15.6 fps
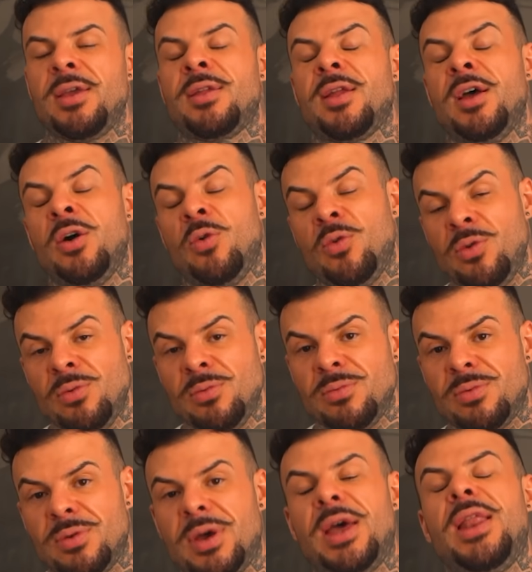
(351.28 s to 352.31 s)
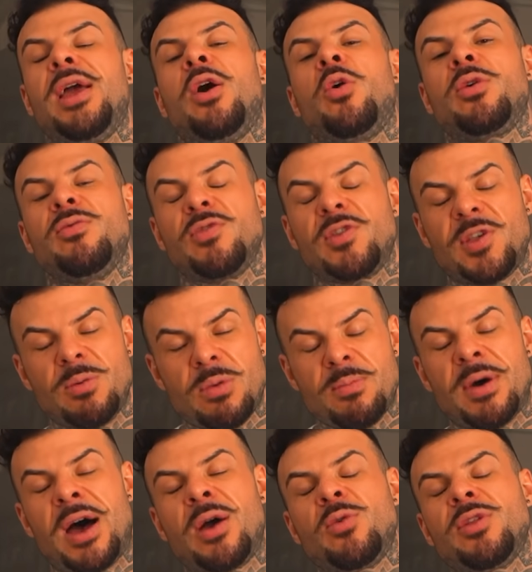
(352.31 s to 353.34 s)
Então, é legal que você
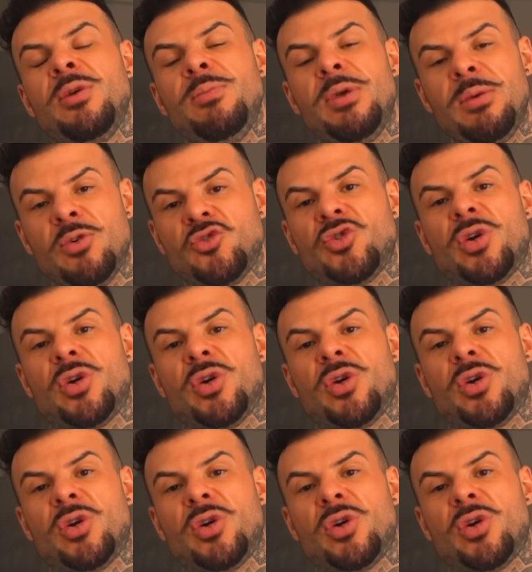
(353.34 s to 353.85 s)
beba água também, meu